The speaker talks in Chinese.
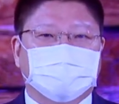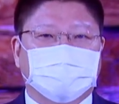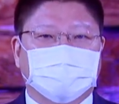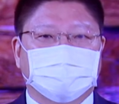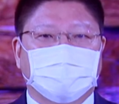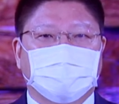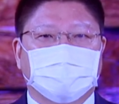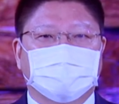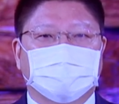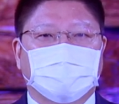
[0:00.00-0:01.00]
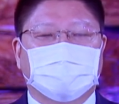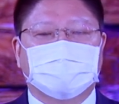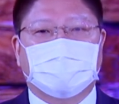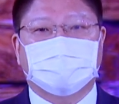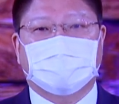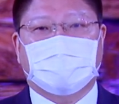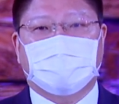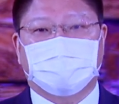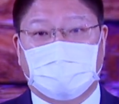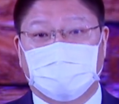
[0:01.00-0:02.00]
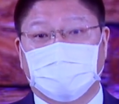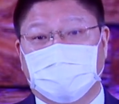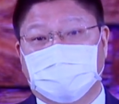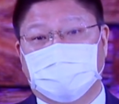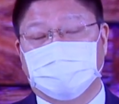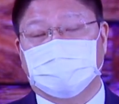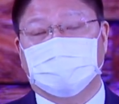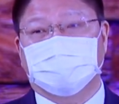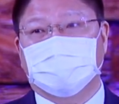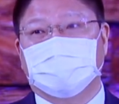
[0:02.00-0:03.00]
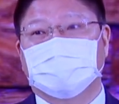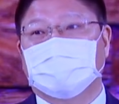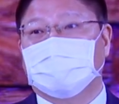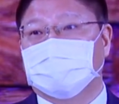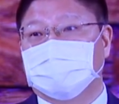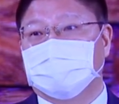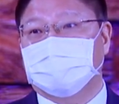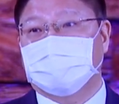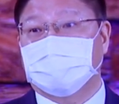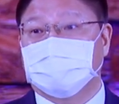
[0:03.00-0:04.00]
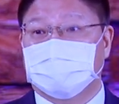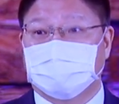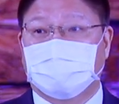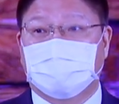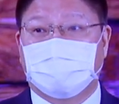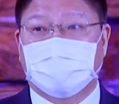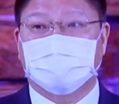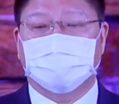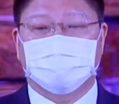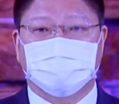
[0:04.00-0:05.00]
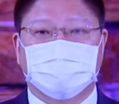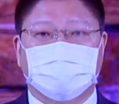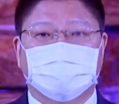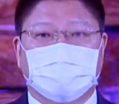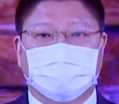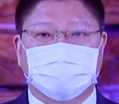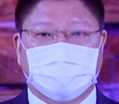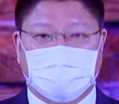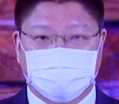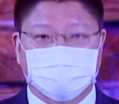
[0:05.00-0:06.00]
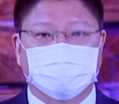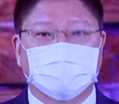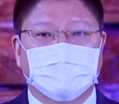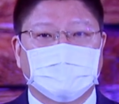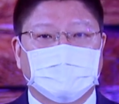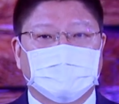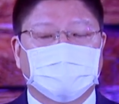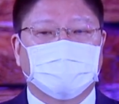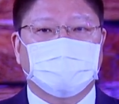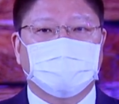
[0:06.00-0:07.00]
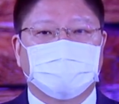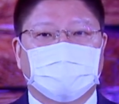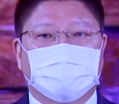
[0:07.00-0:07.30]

哦，所以那时候要参加法会哦，就是我们现在的心灵升华班哦，我们现在的讲座。都必须要